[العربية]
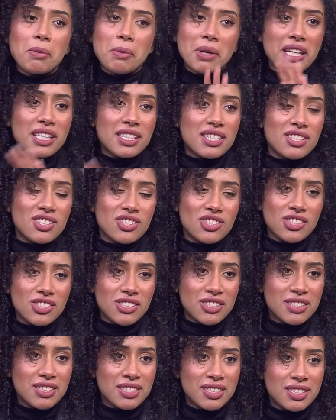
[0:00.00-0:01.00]
بخسش
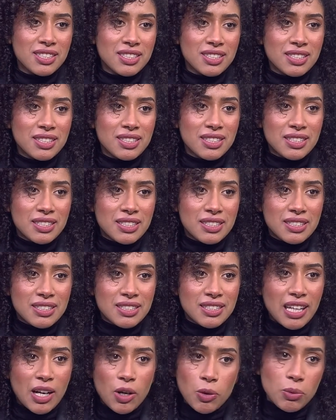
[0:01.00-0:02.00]

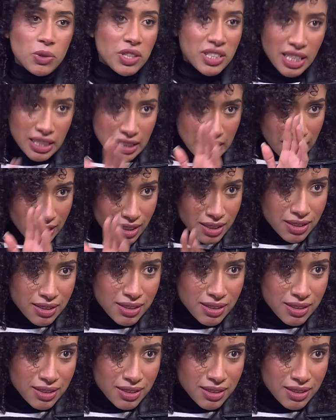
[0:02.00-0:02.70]
او آه. ممكن اتخن